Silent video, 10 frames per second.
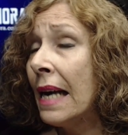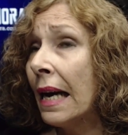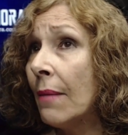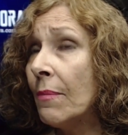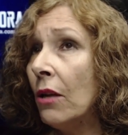Y
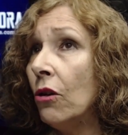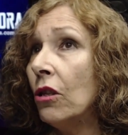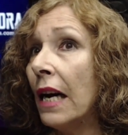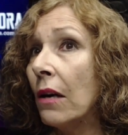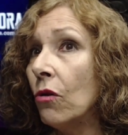ha cambiado
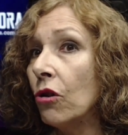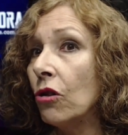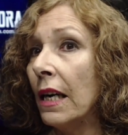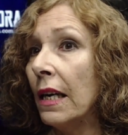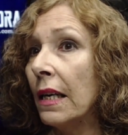otra
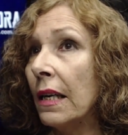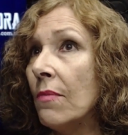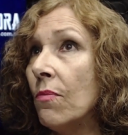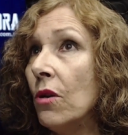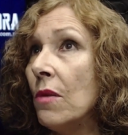cosa
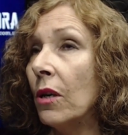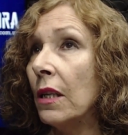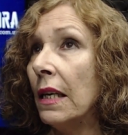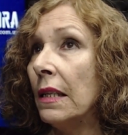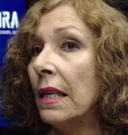que es muy
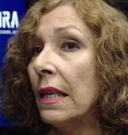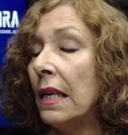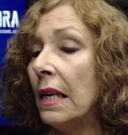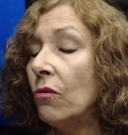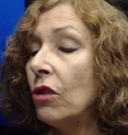importante,
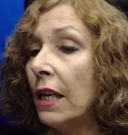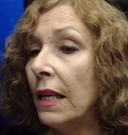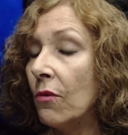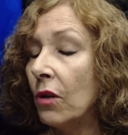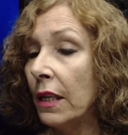que es la lucha
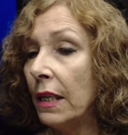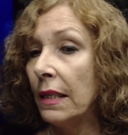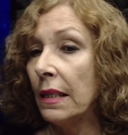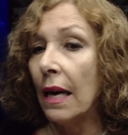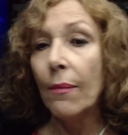de las
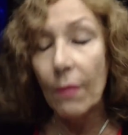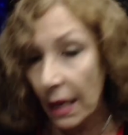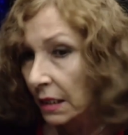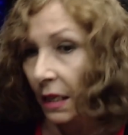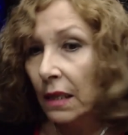mujeres, las
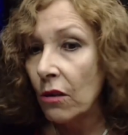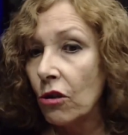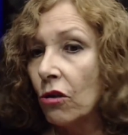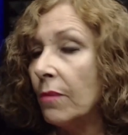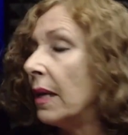marchas del
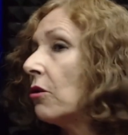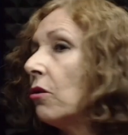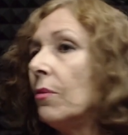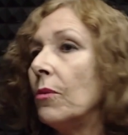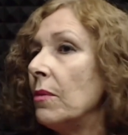8 de
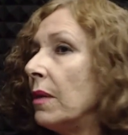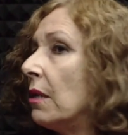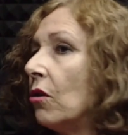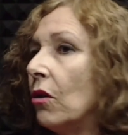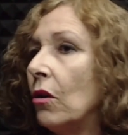marzo, el
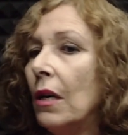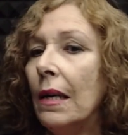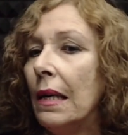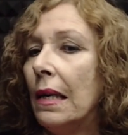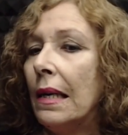movimiento
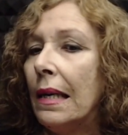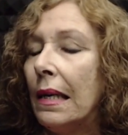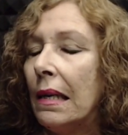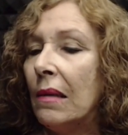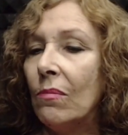
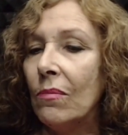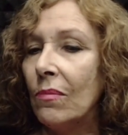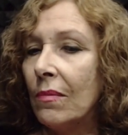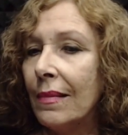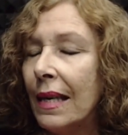
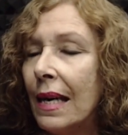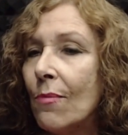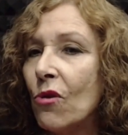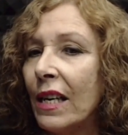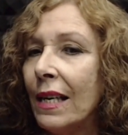em, de
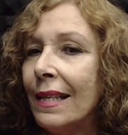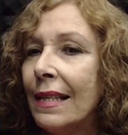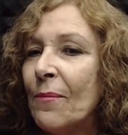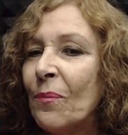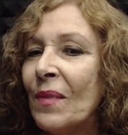las mujeres.